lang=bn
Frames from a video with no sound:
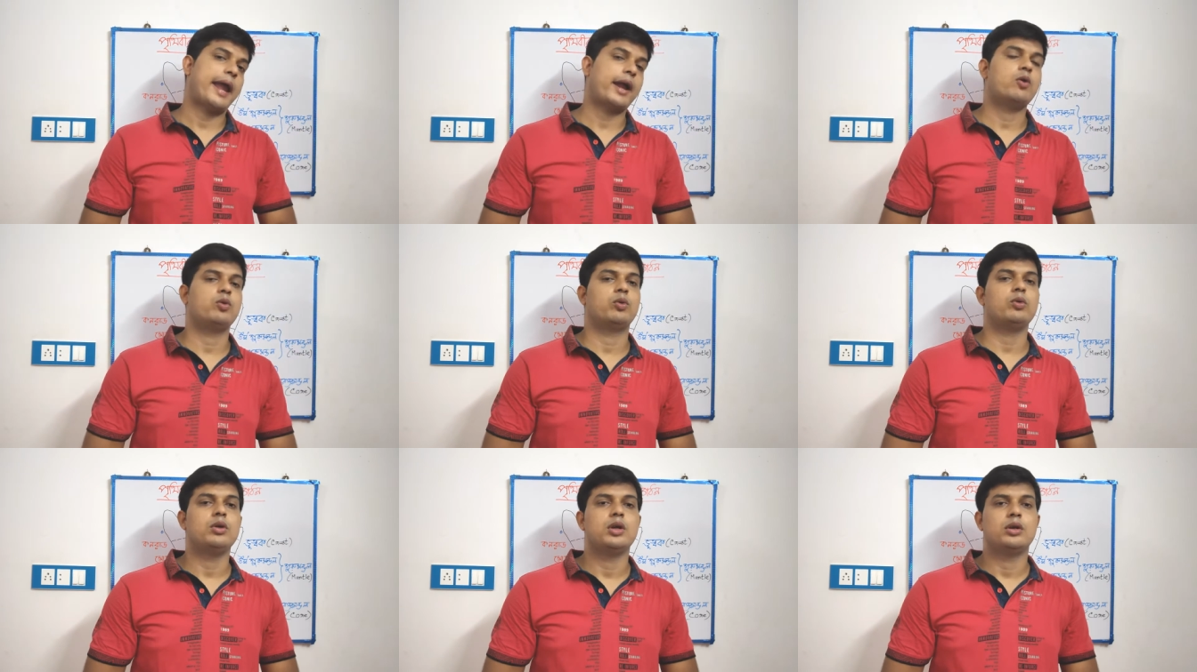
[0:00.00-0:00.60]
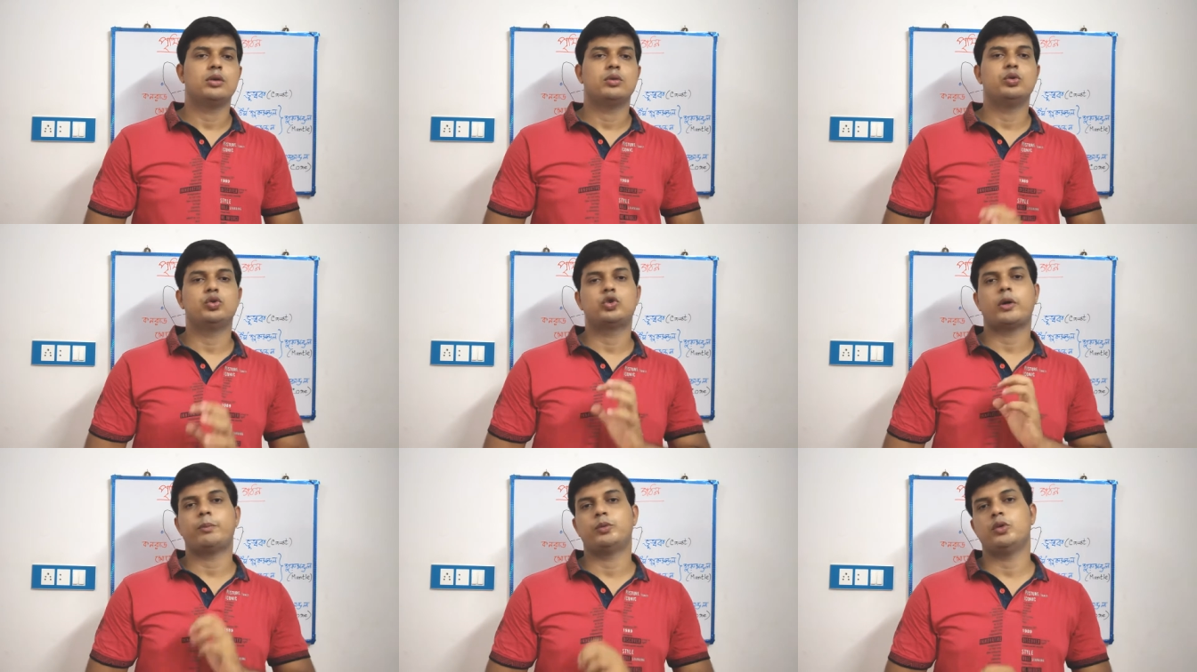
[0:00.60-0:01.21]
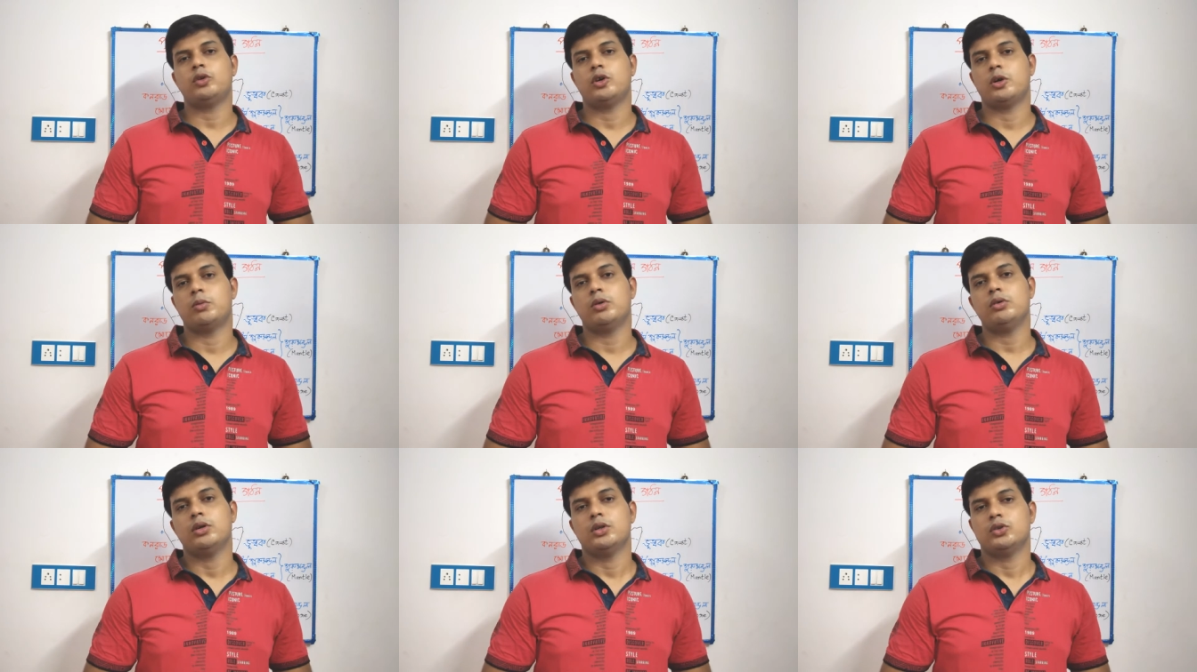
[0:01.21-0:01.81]
এখনও উত্তপ্ত
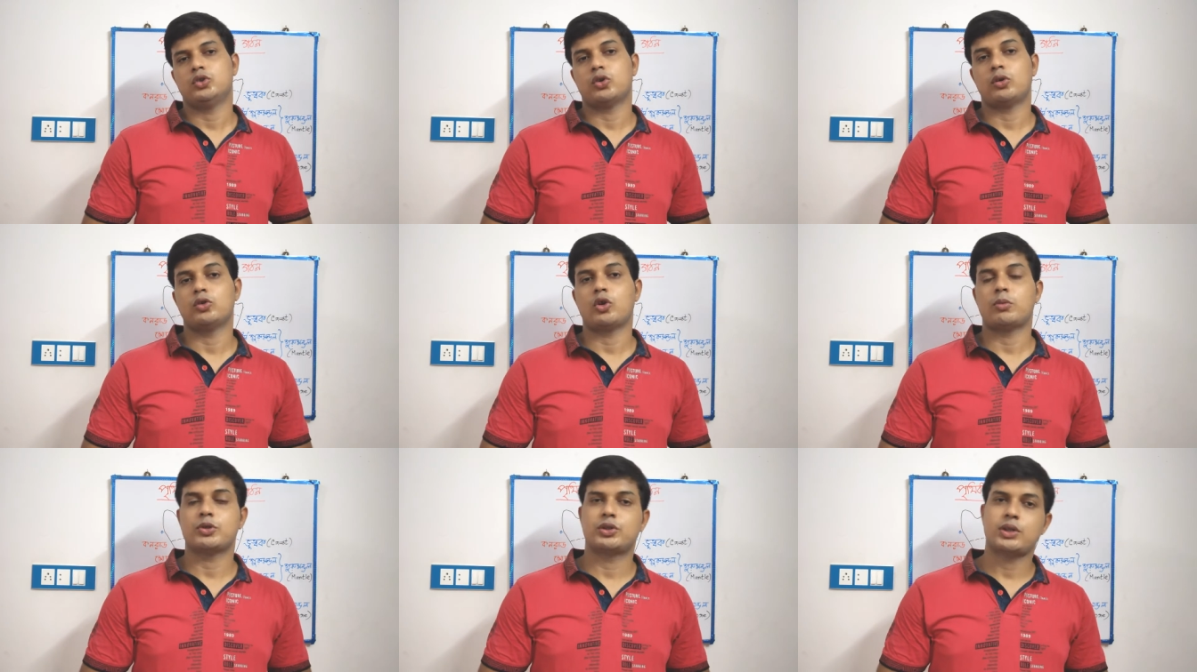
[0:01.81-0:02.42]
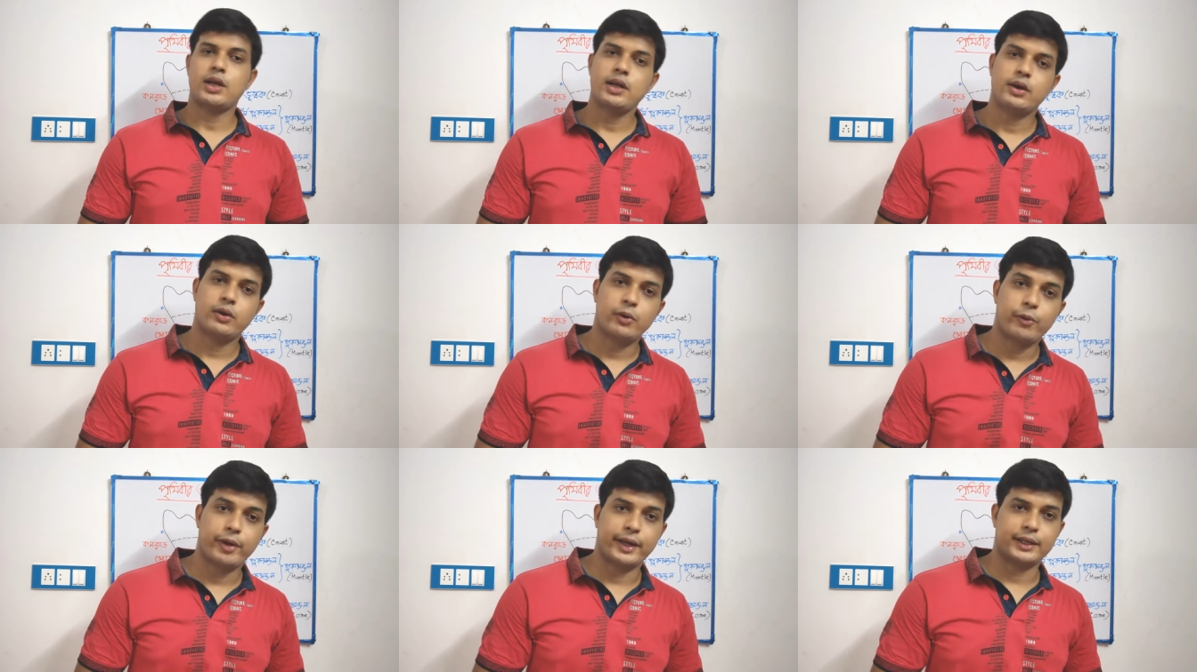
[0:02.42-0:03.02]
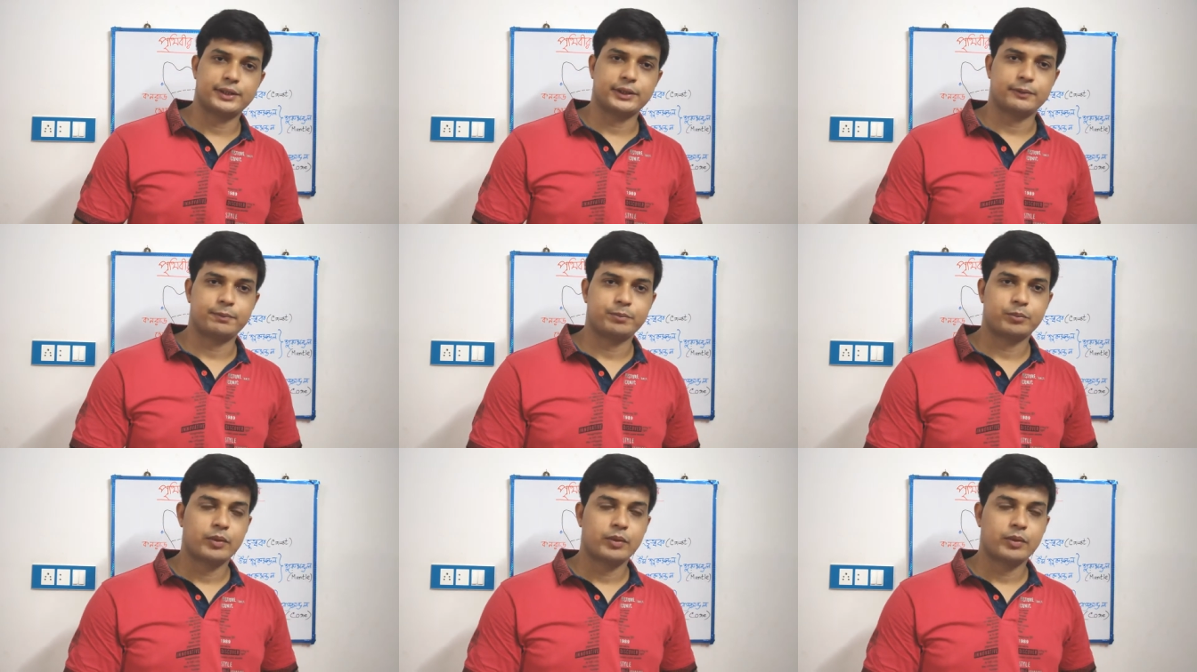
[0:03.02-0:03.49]
এবং জ্বলন্ত অবস্থায় রয়ে গেছে